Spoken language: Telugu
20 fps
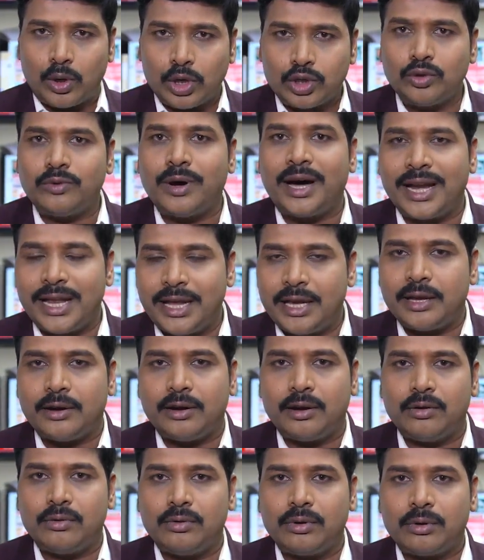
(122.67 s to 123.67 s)
రోజువారీ
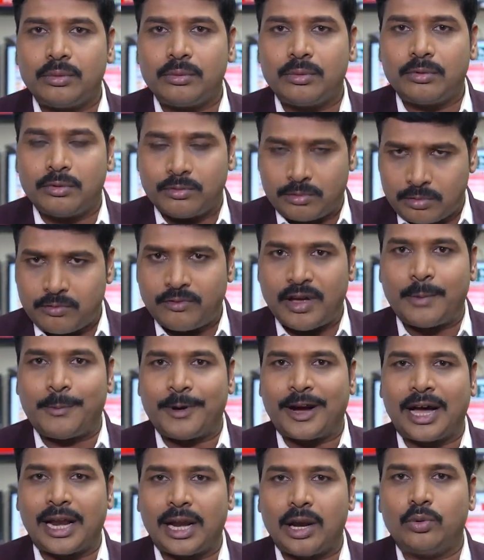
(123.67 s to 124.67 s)

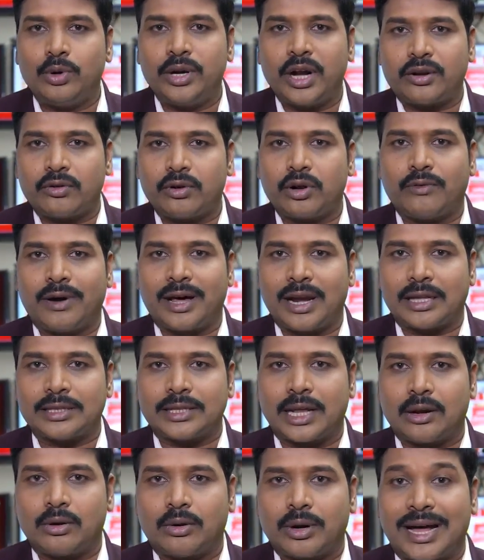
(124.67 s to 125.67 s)
వ్యాపకాల్లో ఉన్నటువంటి
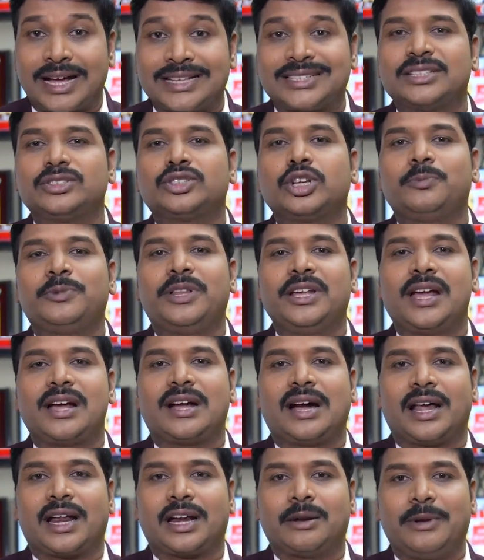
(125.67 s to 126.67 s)
వాళ్ళందరిలో కూడా అసంతృప్తికి
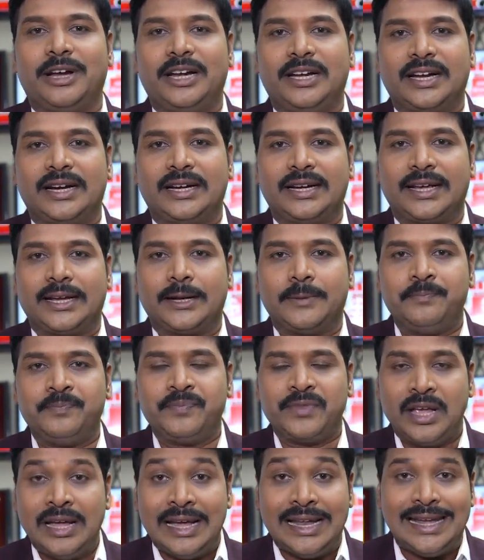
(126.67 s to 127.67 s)
కారణం ఏంటి అంటే
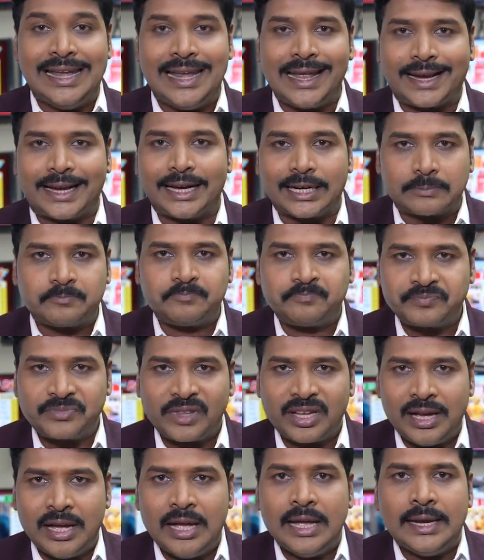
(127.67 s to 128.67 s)
లిక్కర్
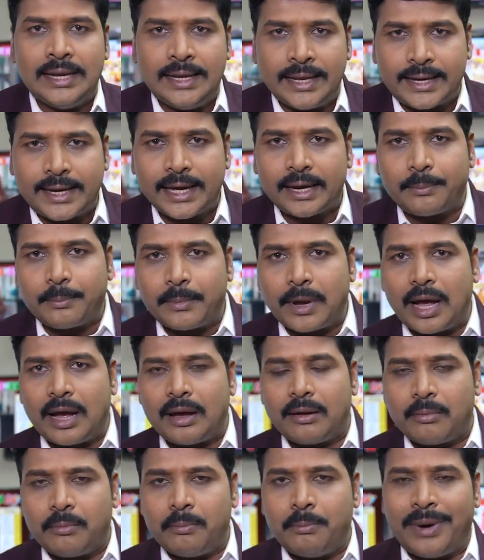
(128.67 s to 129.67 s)
లిక్కర్
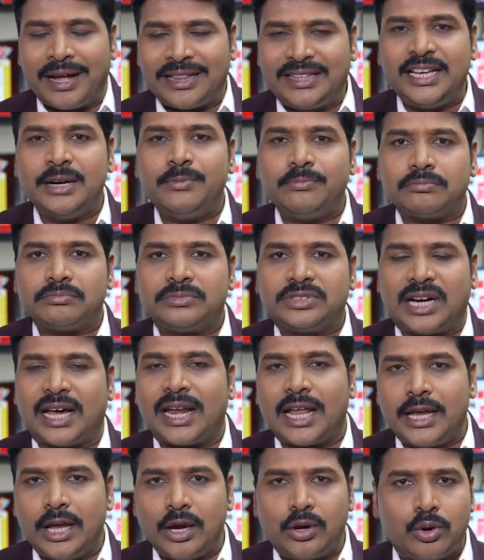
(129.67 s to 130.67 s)
మద్యం
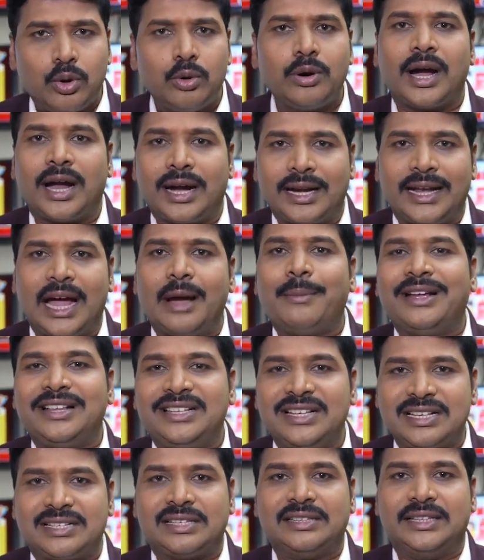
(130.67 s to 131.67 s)
చాలా ఎక్కువగా డ్యామేజ్
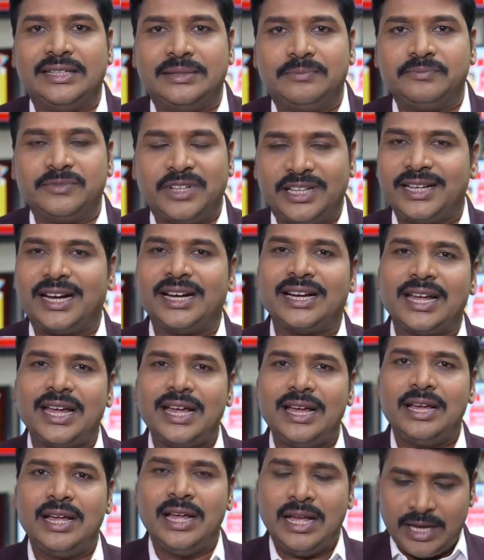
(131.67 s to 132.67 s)
చేసింది ఎందుకంటే
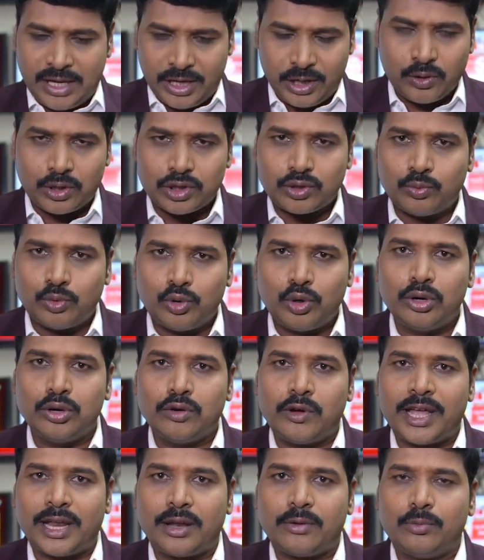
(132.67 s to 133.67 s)
ఈరోజు
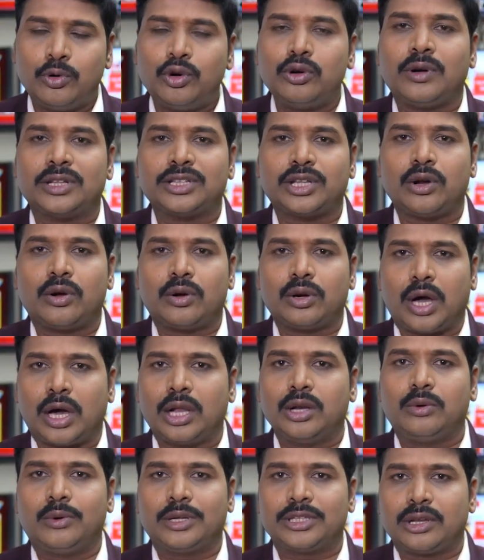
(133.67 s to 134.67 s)
మూడు వే మూడు వందలో
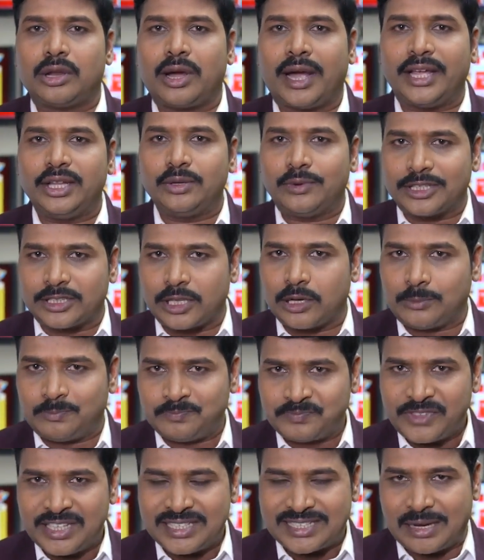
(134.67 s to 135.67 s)
నాలుగు వందలో ఐదు వందలో
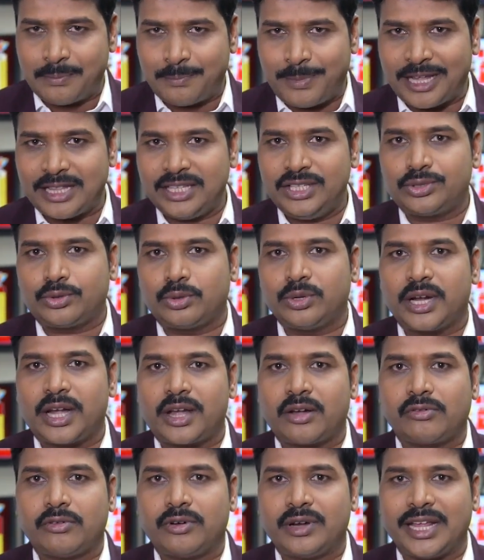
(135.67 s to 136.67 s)

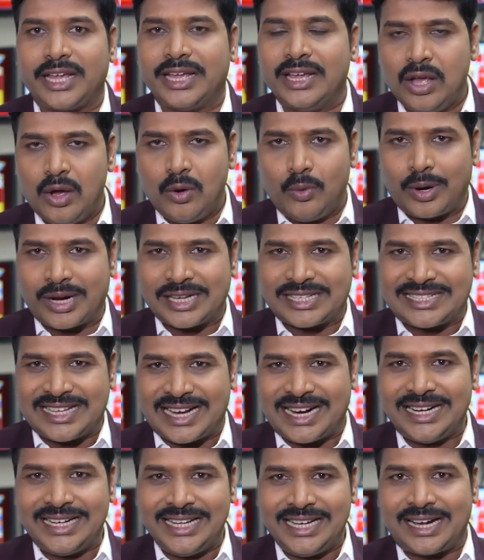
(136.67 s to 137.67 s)
సంపాదించుకునేటటువంటి ఒక
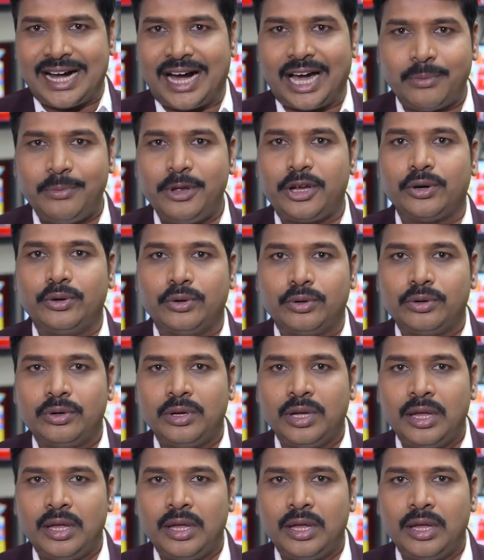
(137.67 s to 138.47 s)
సగటి కార్మికుడు